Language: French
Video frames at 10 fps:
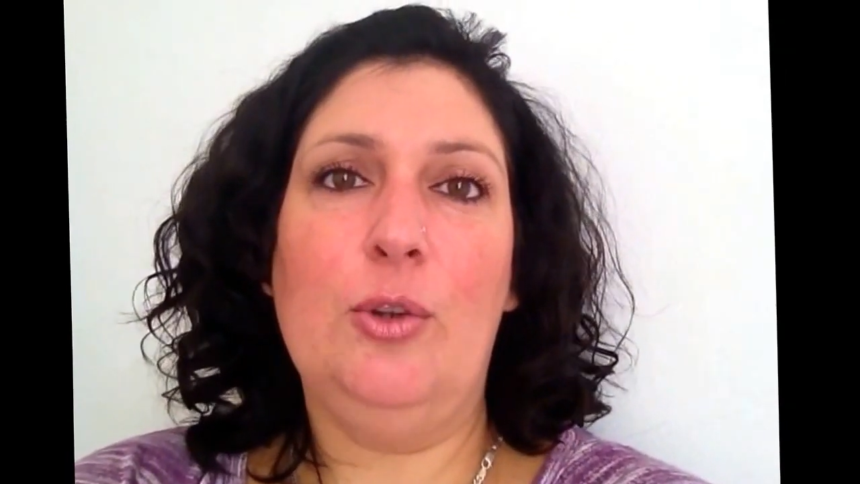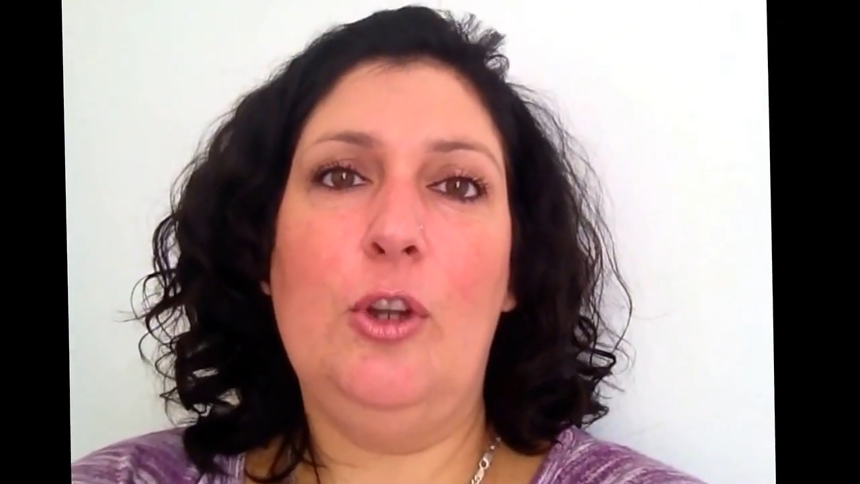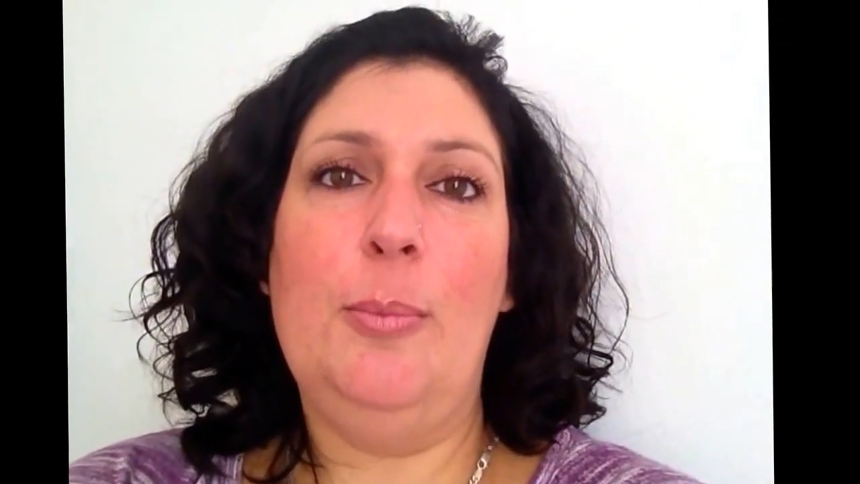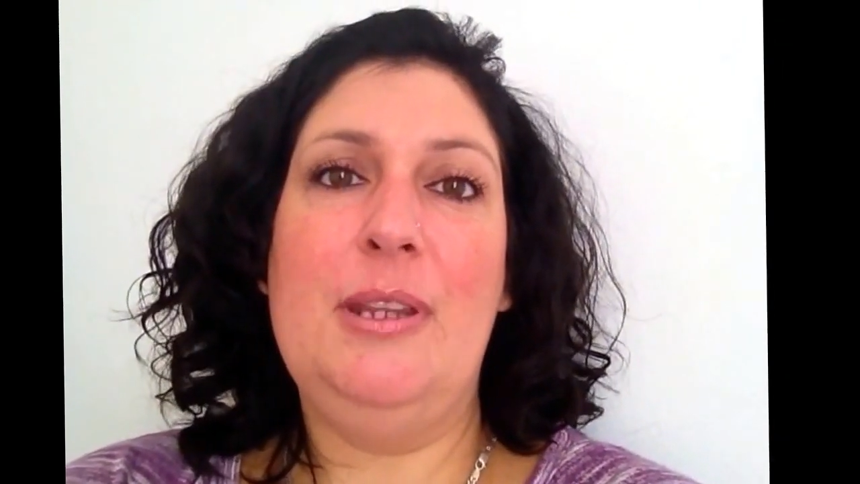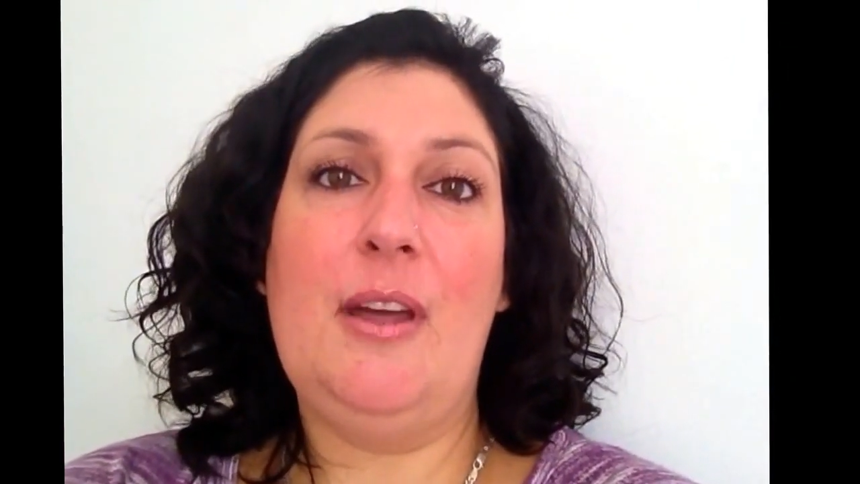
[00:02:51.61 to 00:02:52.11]
une
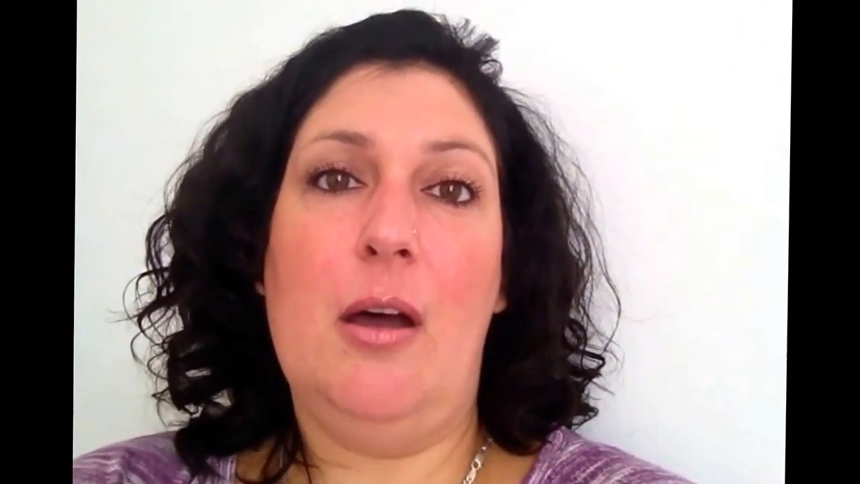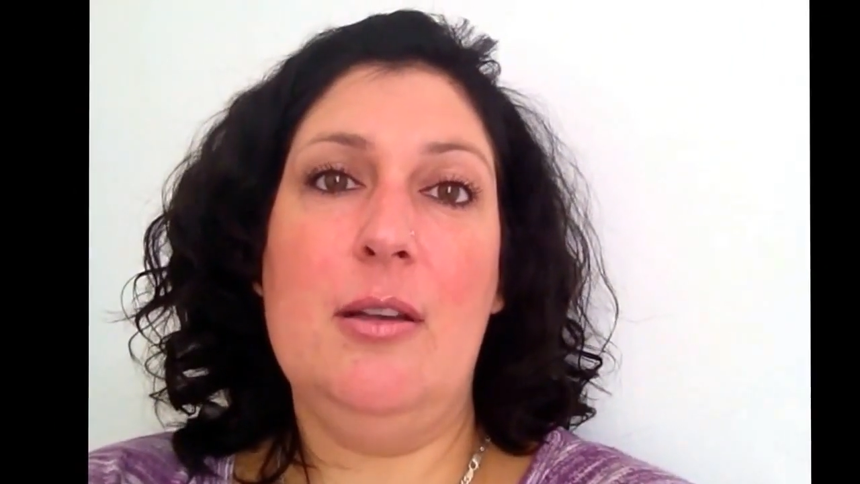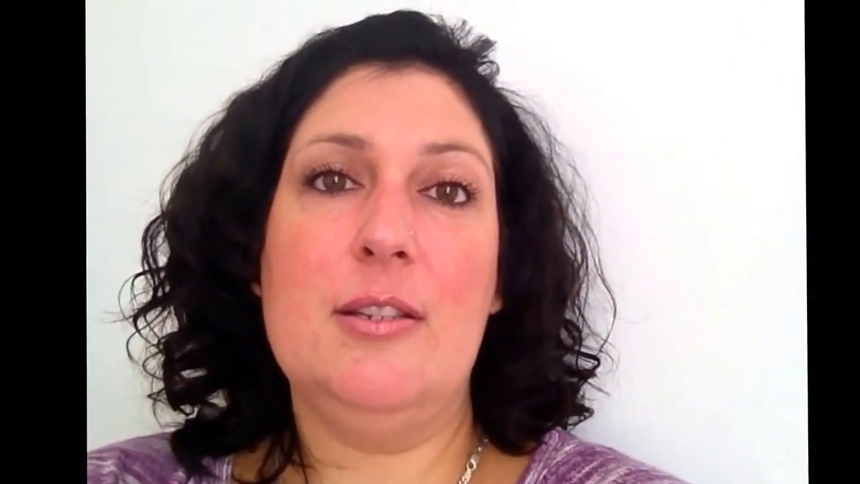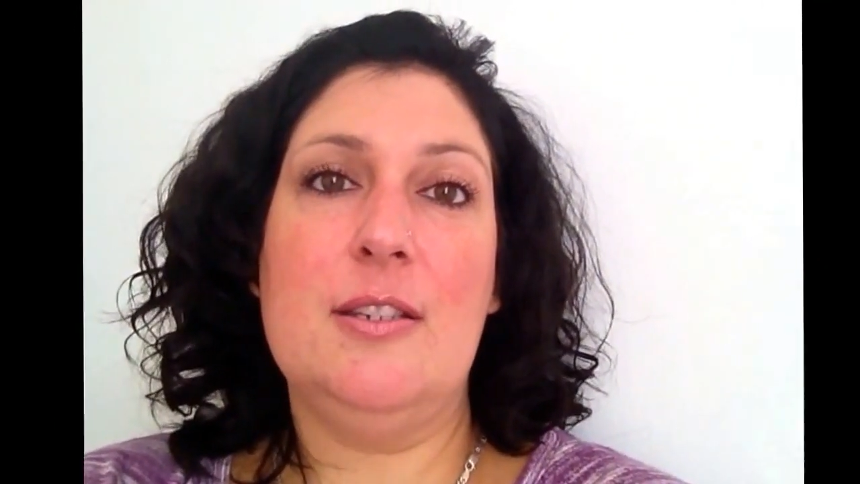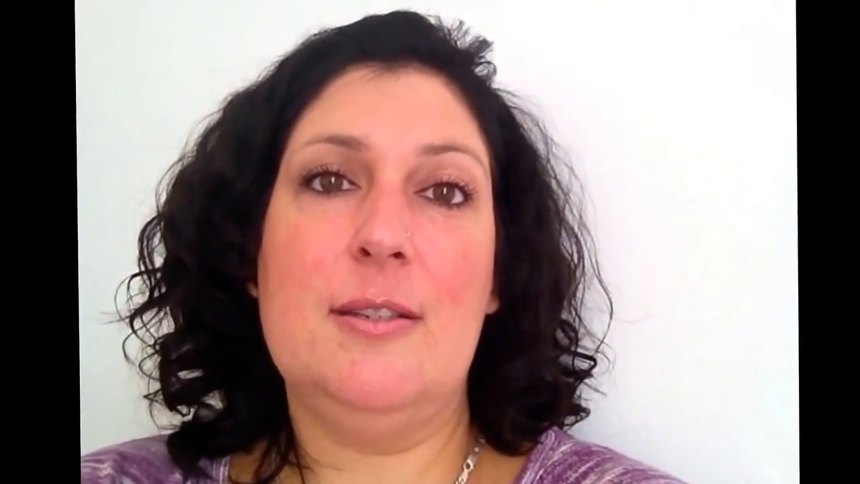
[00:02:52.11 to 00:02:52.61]

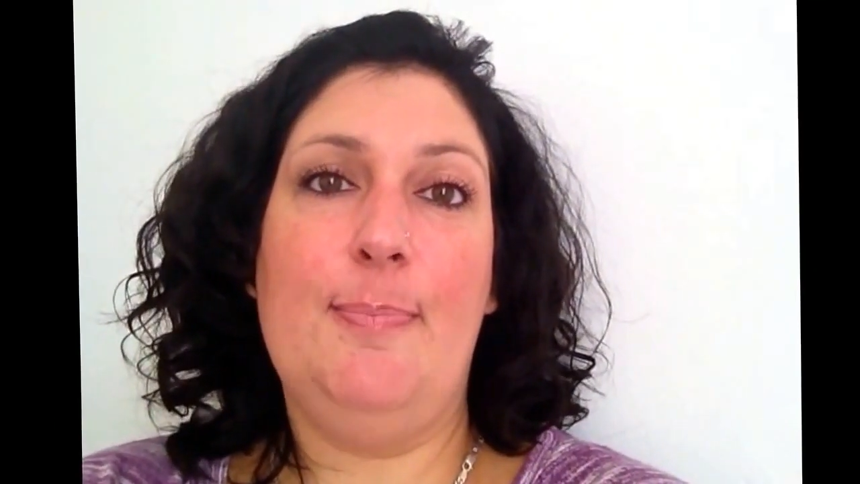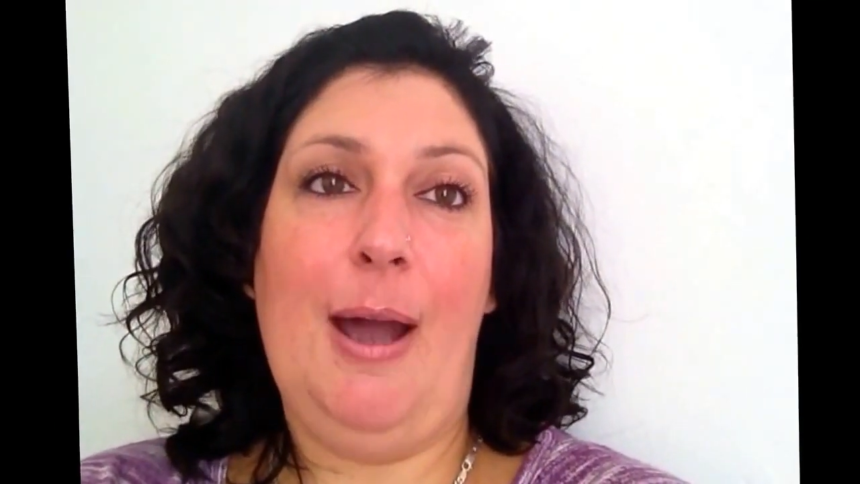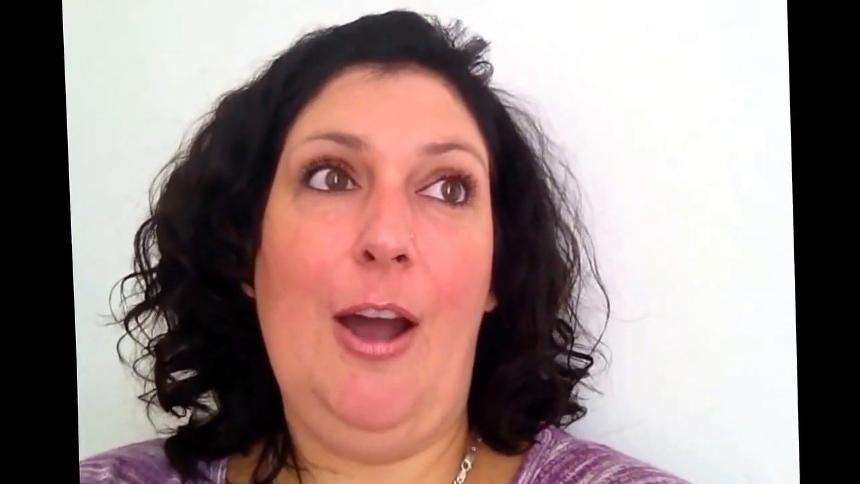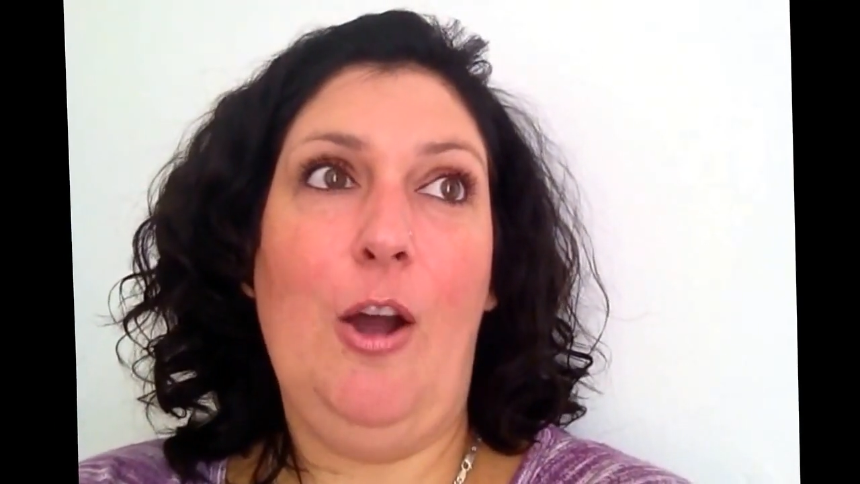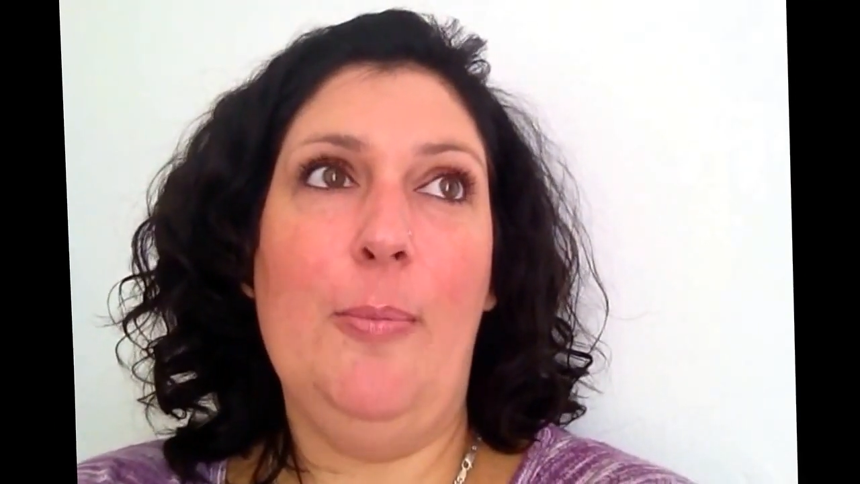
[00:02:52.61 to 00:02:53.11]
demi-tasse
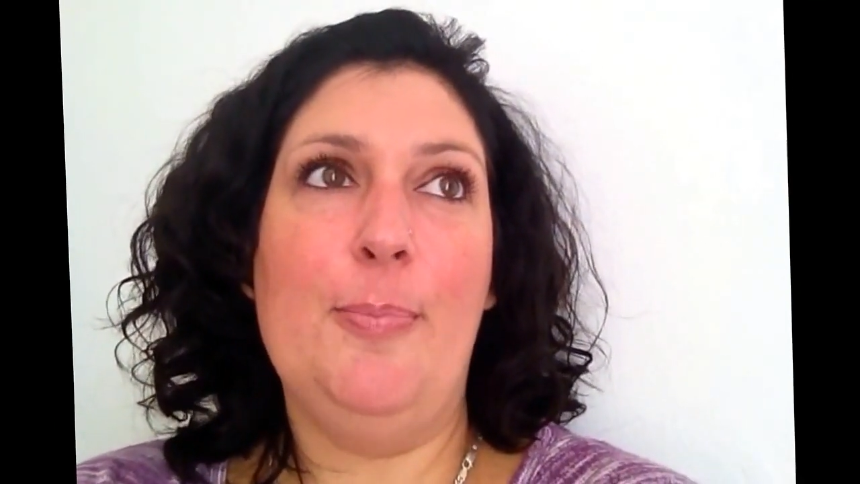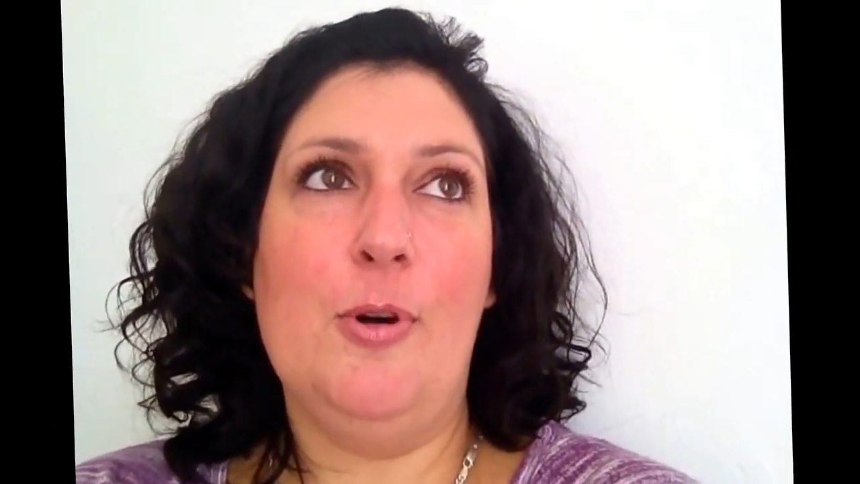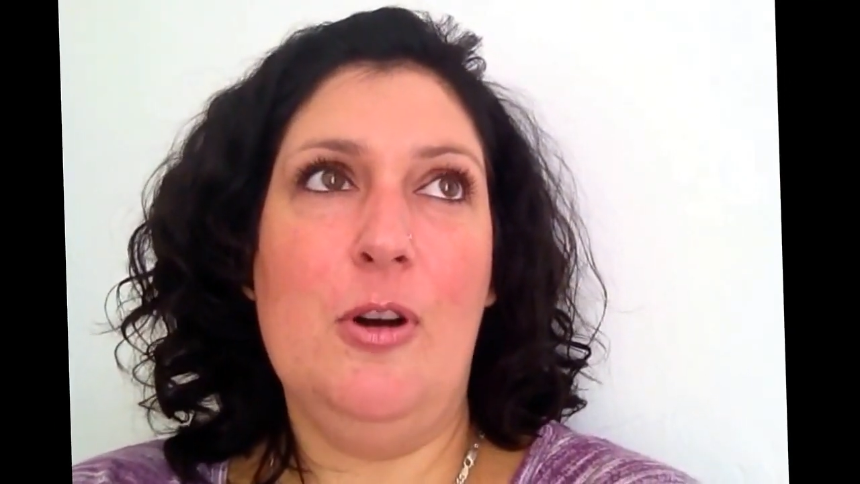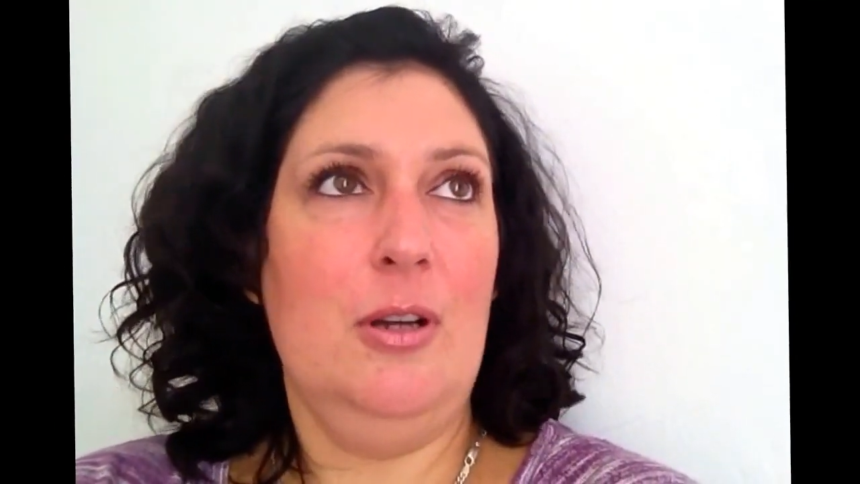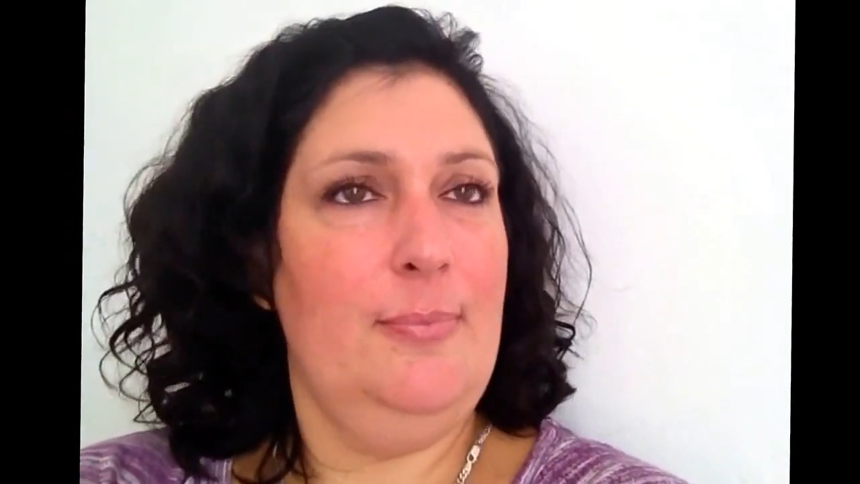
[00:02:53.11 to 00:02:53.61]
par
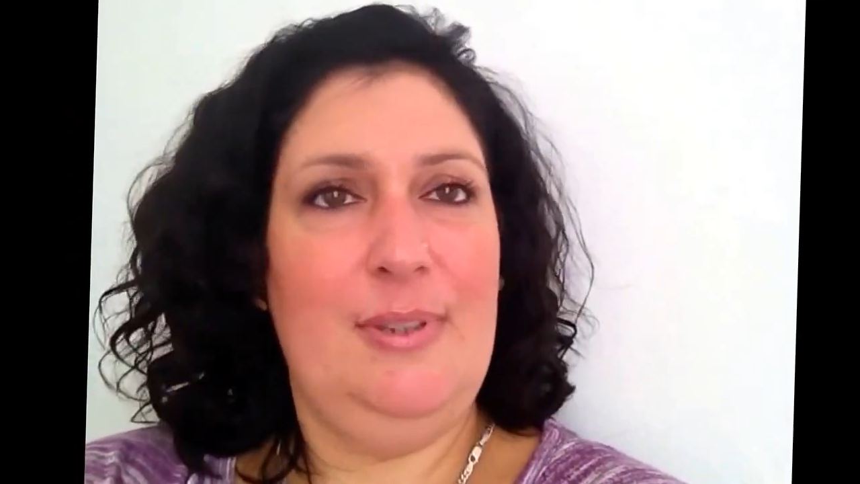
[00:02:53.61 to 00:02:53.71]
repas,